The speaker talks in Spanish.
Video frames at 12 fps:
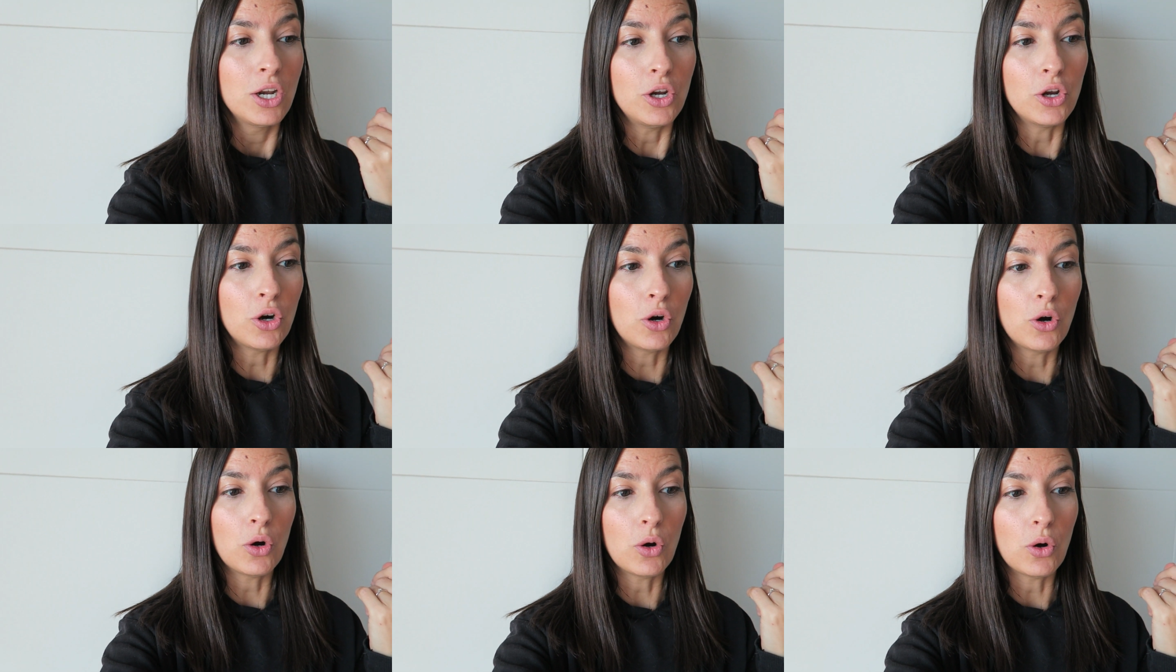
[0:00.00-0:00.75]

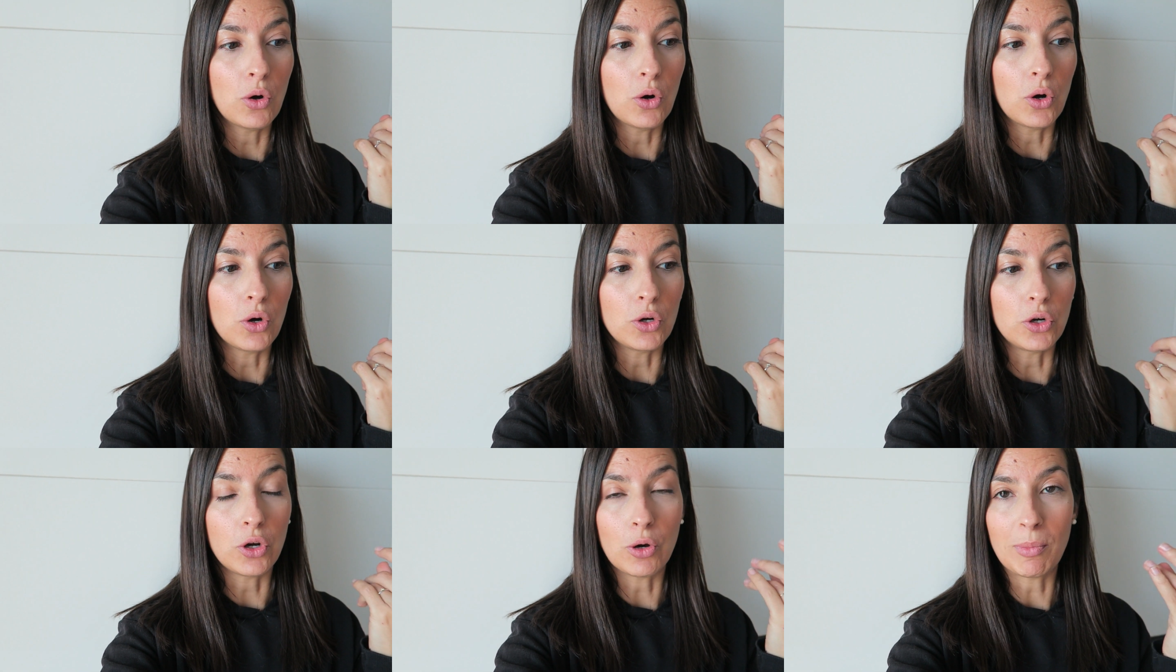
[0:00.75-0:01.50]

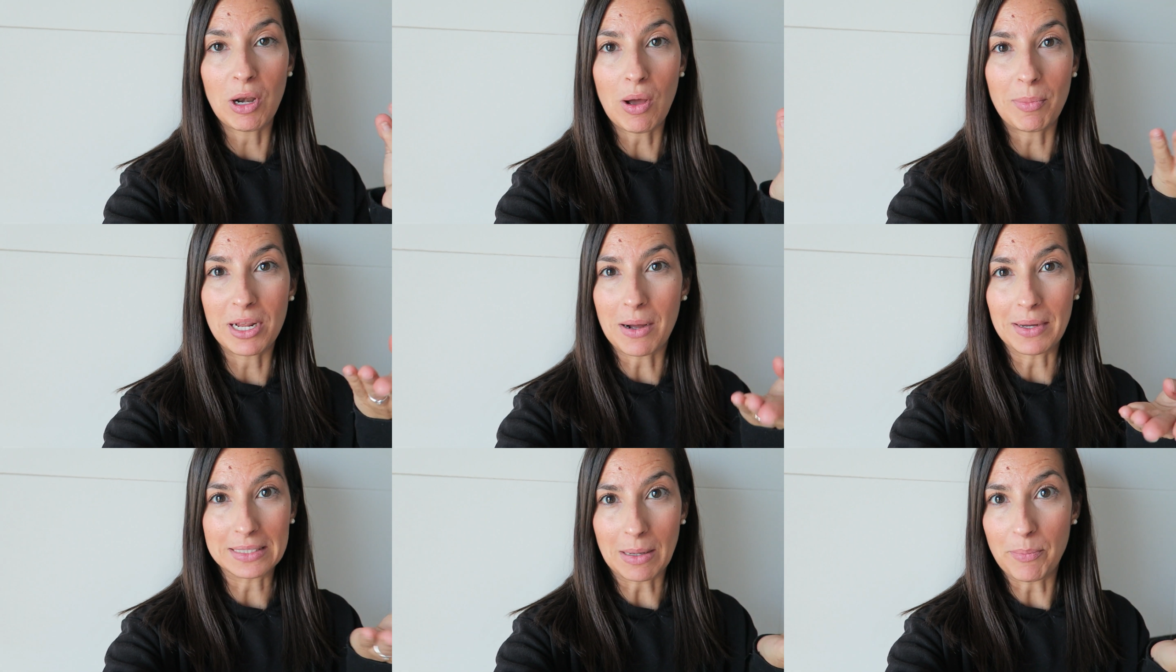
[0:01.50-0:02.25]
No, me lo
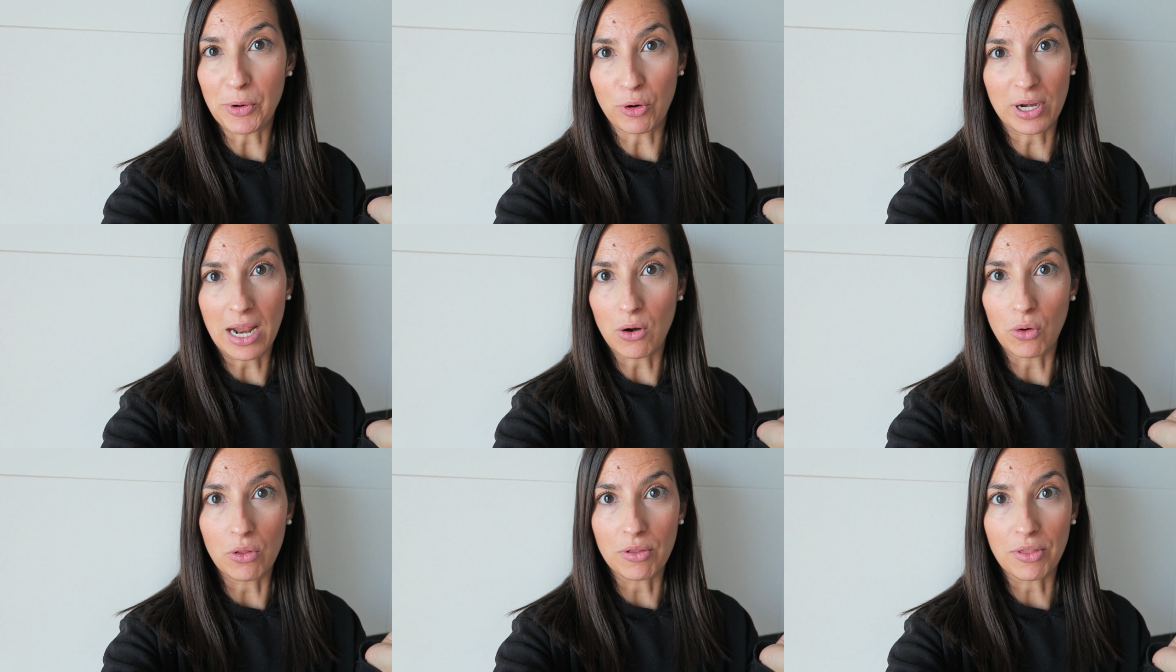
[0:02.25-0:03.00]
aplicaba tampoco en
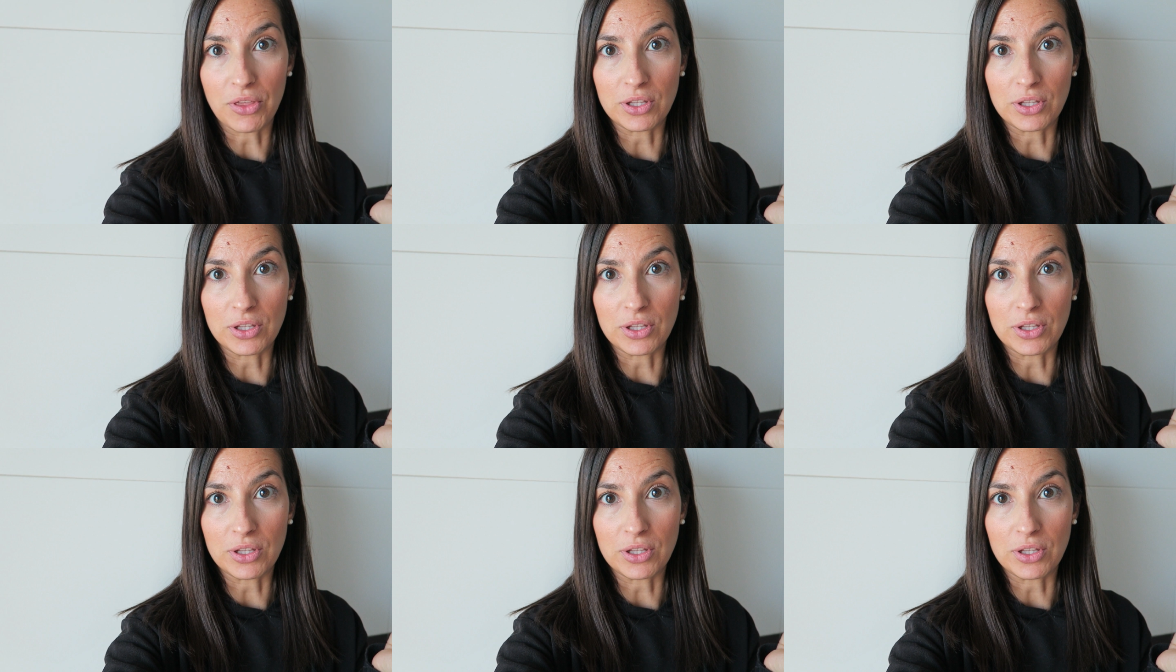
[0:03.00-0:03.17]
algodón